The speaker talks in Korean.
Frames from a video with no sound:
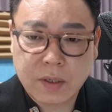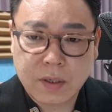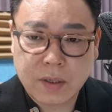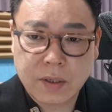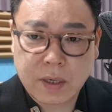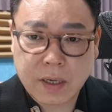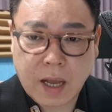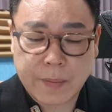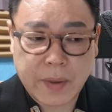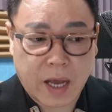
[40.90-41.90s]
어,
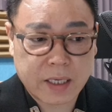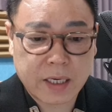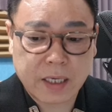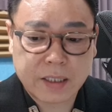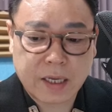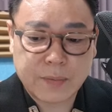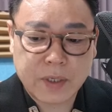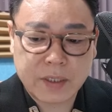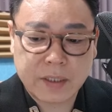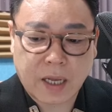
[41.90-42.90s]
앞에 악기가 있다
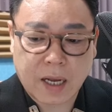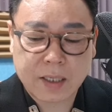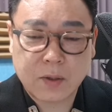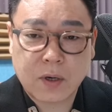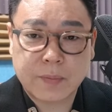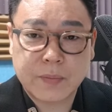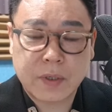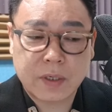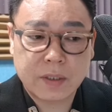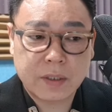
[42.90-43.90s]
하면은 악기로
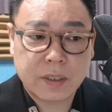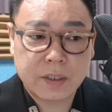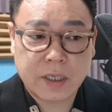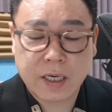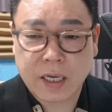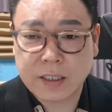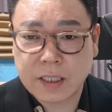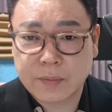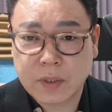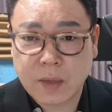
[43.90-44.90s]
한번 저랑
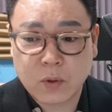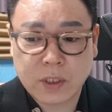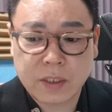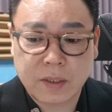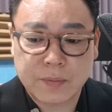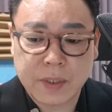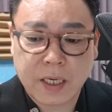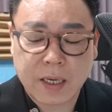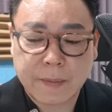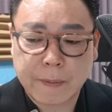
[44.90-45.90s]
같이 한번 해보시는
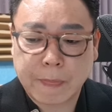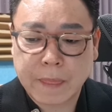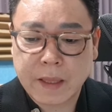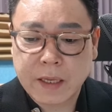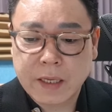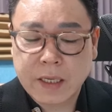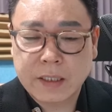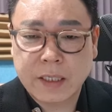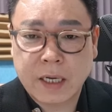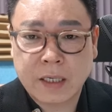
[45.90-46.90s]
겁니다.
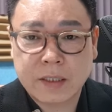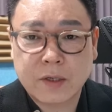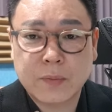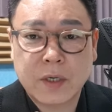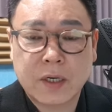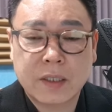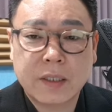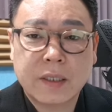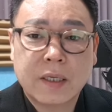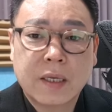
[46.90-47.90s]
자
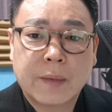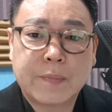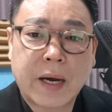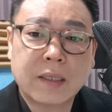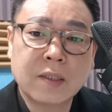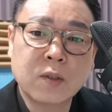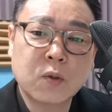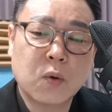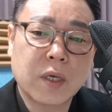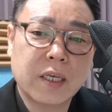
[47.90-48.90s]
그러면
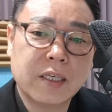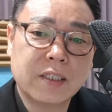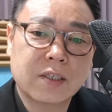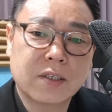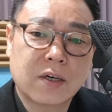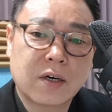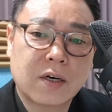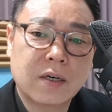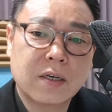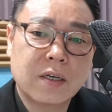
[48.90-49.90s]
빠른 곡이
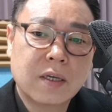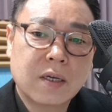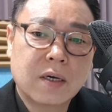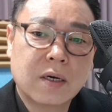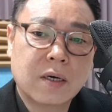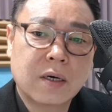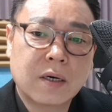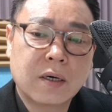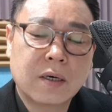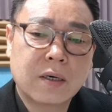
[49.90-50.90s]
있어서
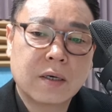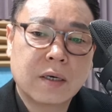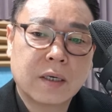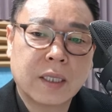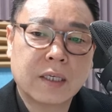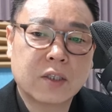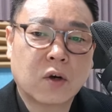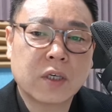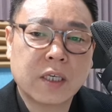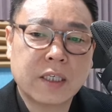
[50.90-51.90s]
어, 나는
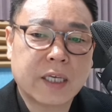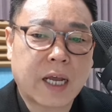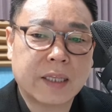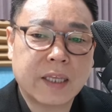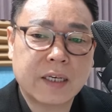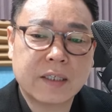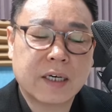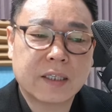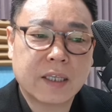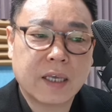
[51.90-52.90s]
통잉이잘 안 되는
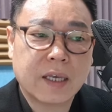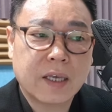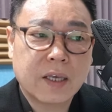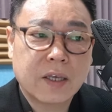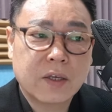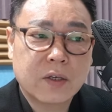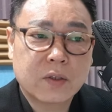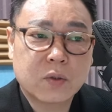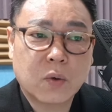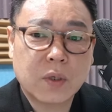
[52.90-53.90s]
것 같아
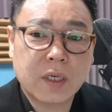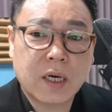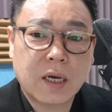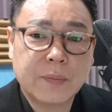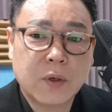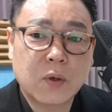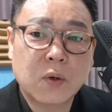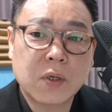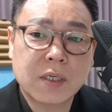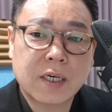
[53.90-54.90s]
소리가
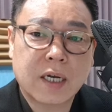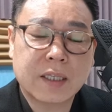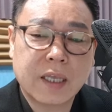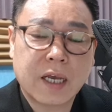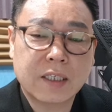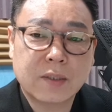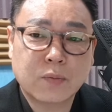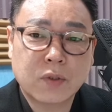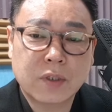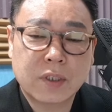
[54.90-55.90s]
별로인 것 같아
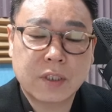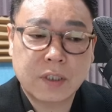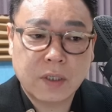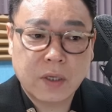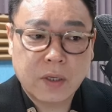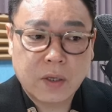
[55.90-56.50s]
하시는 분들은